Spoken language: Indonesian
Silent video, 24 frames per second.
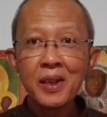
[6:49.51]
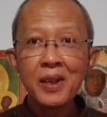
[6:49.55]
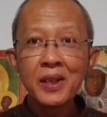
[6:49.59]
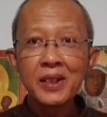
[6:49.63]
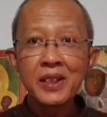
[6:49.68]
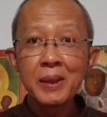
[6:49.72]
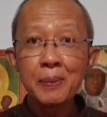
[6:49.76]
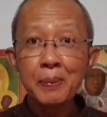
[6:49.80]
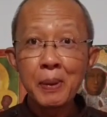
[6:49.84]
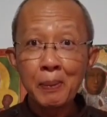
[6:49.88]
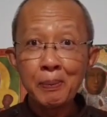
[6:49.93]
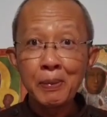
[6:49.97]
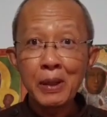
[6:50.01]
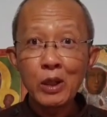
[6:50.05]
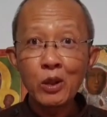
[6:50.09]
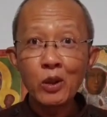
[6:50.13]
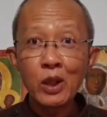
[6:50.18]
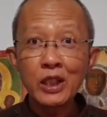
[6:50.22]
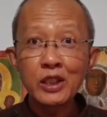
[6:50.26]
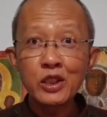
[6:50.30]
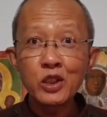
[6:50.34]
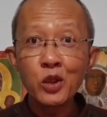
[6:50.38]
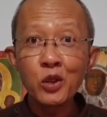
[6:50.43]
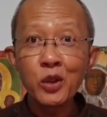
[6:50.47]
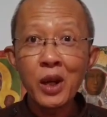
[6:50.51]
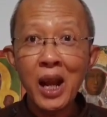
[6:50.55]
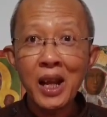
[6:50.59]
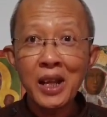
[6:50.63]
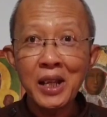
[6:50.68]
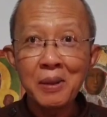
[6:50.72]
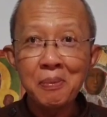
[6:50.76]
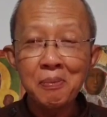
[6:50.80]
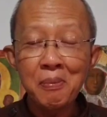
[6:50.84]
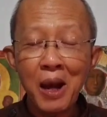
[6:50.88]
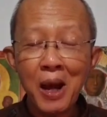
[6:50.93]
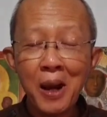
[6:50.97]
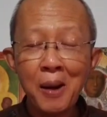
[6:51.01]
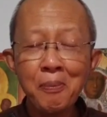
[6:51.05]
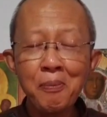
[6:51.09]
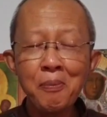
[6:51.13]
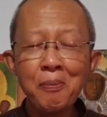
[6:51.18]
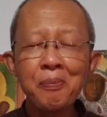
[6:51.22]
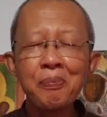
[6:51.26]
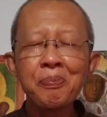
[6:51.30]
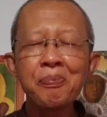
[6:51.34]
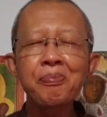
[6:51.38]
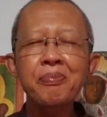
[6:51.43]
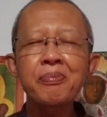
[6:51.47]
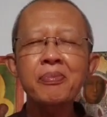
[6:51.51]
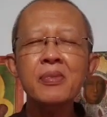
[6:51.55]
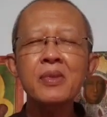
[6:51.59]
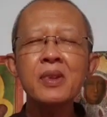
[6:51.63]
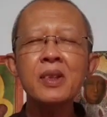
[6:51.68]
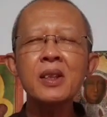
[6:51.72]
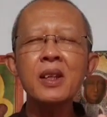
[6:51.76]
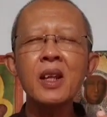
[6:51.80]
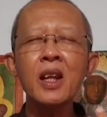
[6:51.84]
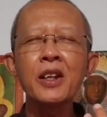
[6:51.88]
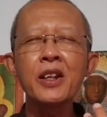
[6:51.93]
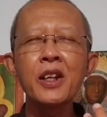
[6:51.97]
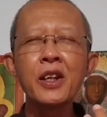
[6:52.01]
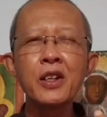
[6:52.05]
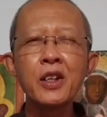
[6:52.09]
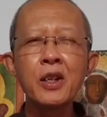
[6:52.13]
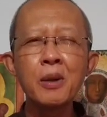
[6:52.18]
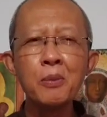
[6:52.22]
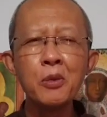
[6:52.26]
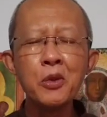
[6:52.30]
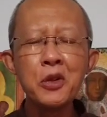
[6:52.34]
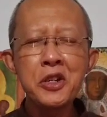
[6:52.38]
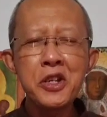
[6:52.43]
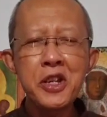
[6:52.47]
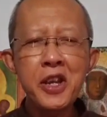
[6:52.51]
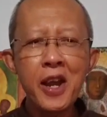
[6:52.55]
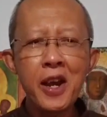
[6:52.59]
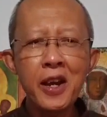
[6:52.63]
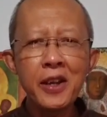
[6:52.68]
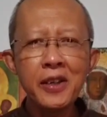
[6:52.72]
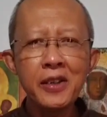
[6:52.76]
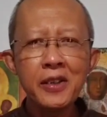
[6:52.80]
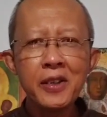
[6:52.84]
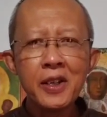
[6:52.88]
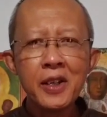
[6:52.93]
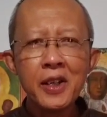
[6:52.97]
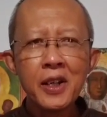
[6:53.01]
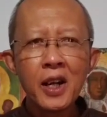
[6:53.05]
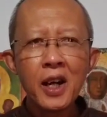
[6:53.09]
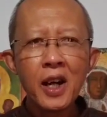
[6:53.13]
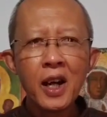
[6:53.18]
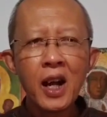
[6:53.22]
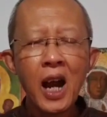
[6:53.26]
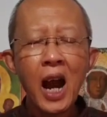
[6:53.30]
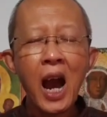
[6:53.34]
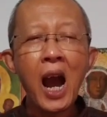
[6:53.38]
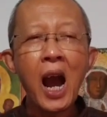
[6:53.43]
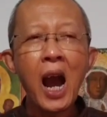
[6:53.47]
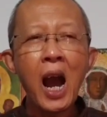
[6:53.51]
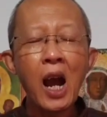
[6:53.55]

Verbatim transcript: dipimpin oleh seorang imam dan kemudian uh,